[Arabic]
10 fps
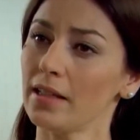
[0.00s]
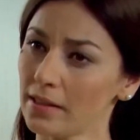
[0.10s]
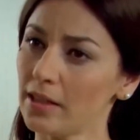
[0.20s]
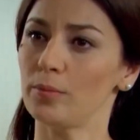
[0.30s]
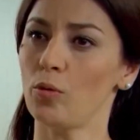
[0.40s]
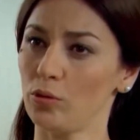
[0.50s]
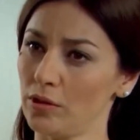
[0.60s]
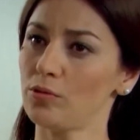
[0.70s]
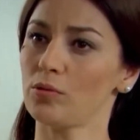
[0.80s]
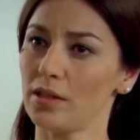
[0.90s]
كمان رح
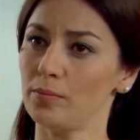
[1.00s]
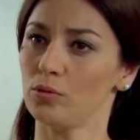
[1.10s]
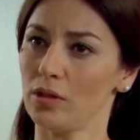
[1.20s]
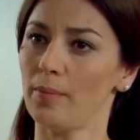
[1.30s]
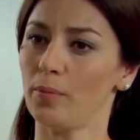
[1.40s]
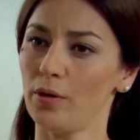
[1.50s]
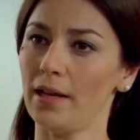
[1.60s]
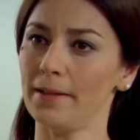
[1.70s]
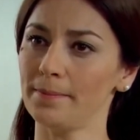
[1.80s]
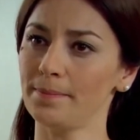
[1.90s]
يكون أول وآخر هم هن
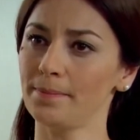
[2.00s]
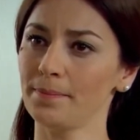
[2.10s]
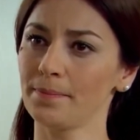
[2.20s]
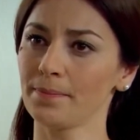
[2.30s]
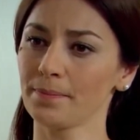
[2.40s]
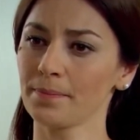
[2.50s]
عائلتي